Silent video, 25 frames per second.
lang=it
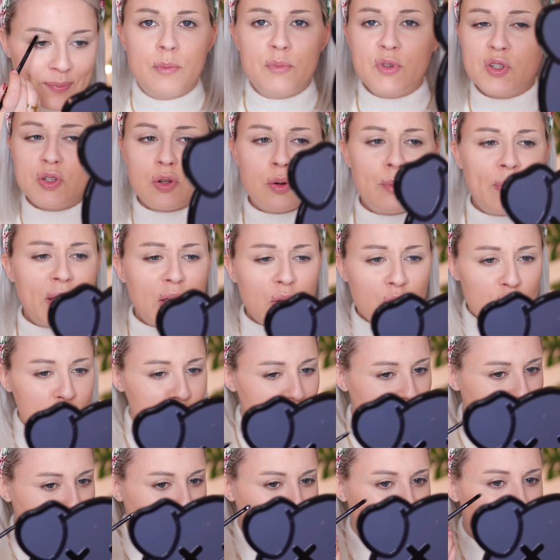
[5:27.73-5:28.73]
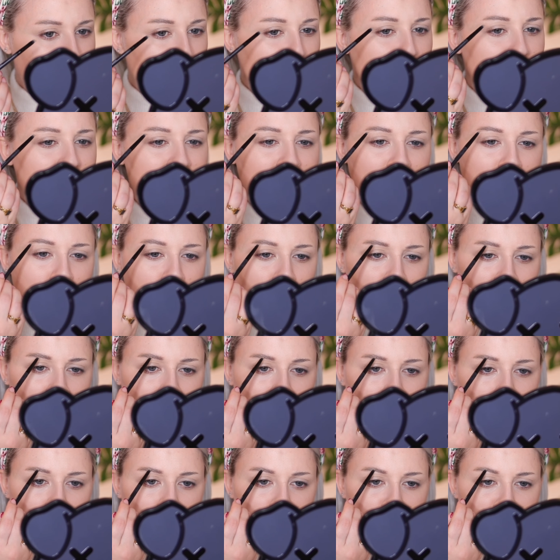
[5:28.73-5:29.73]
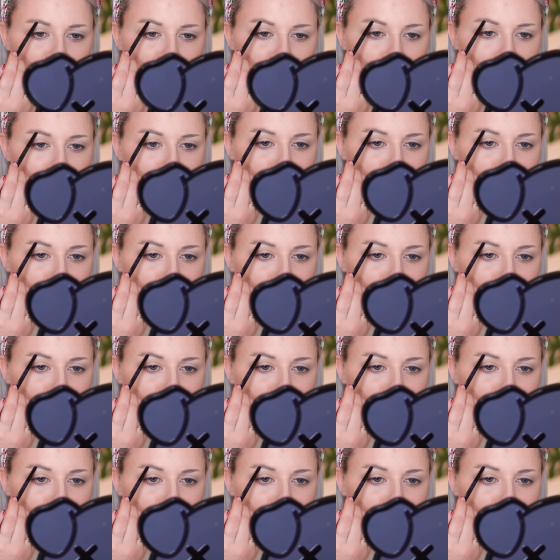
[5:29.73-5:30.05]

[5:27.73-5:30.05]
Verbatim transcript: Mi sono mai concentrata così tanto in vita mia per fare